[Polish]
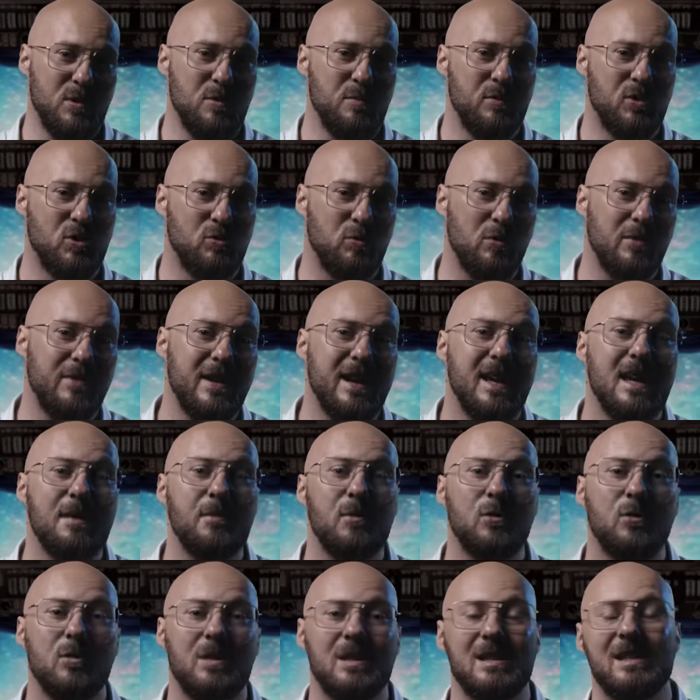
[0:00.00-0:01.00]
był
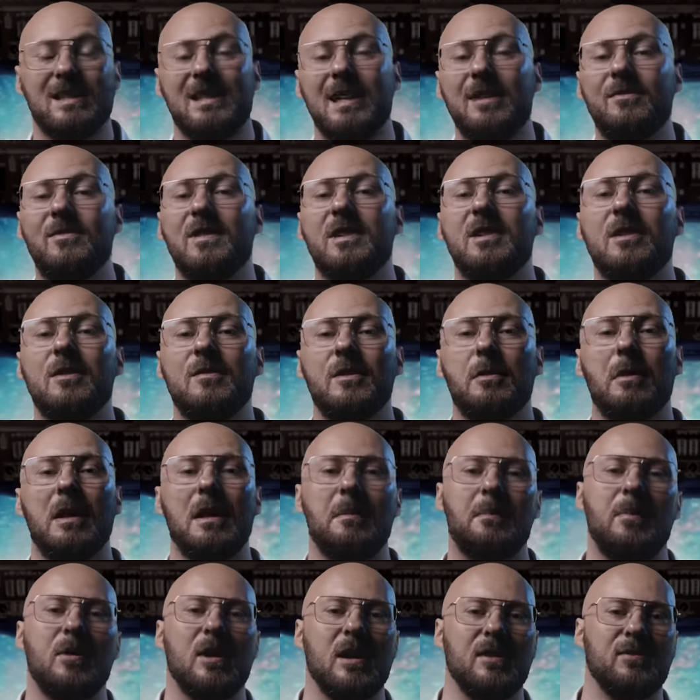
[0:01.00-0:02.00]
człowiekiem, który zdefiniował
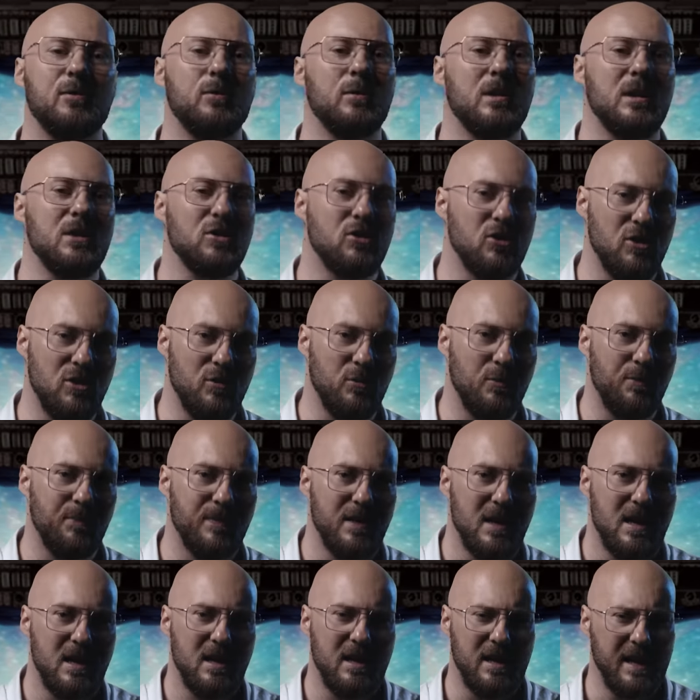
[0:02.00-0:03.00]
epokę, w której żył.
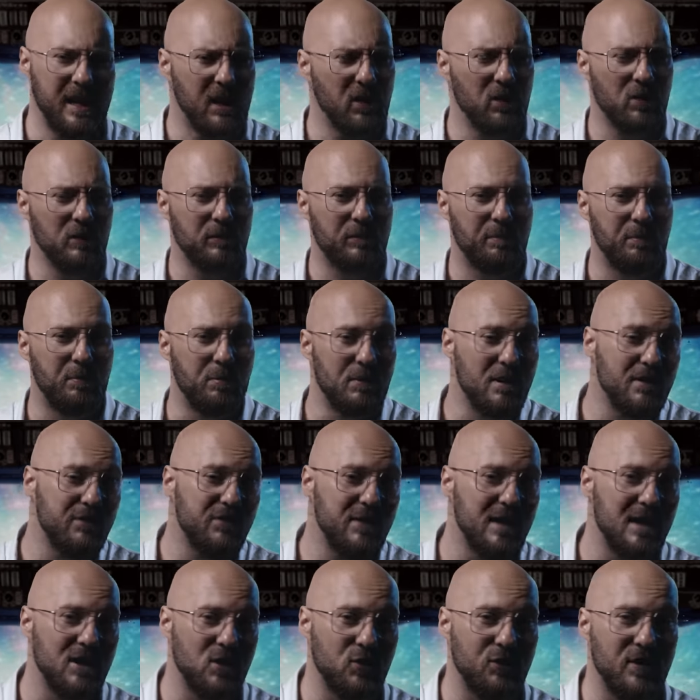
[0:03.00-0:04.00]
Jego
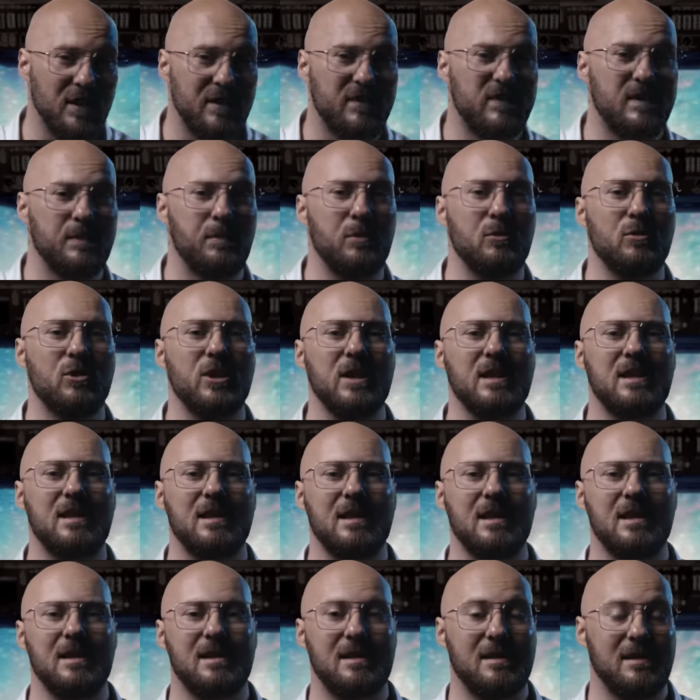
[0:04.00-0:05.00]
wpływ na świat
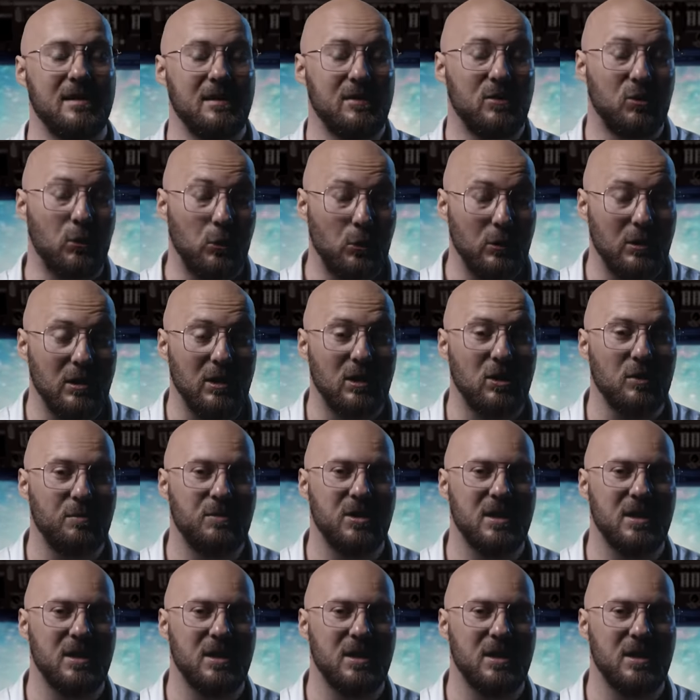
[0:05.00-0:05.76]
współczesny jest trudny do